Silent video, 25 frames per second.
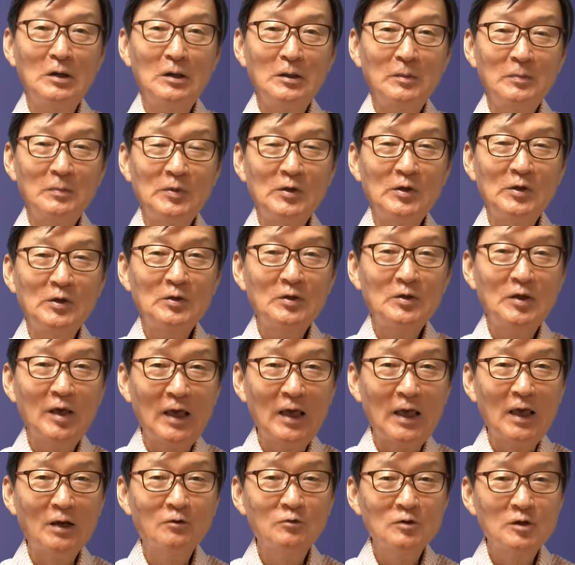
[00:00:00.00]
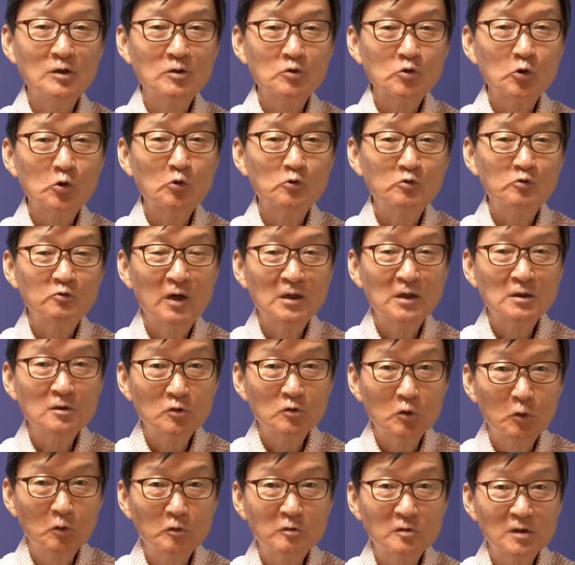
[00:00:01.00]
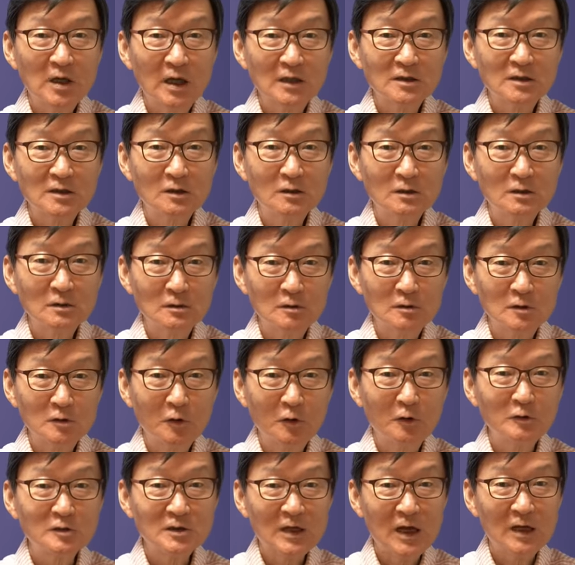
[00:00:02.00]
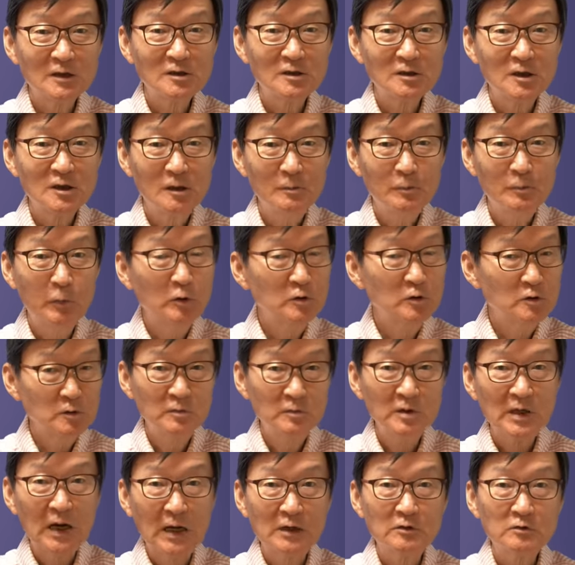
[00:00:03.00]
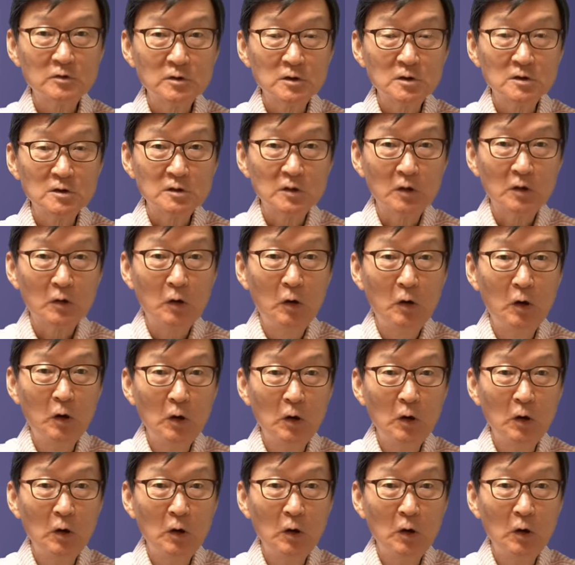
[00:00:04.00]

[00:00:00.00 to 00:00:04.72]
미국 해군이 초조한 속사정은 저 사진을 보시면 알 수 있어요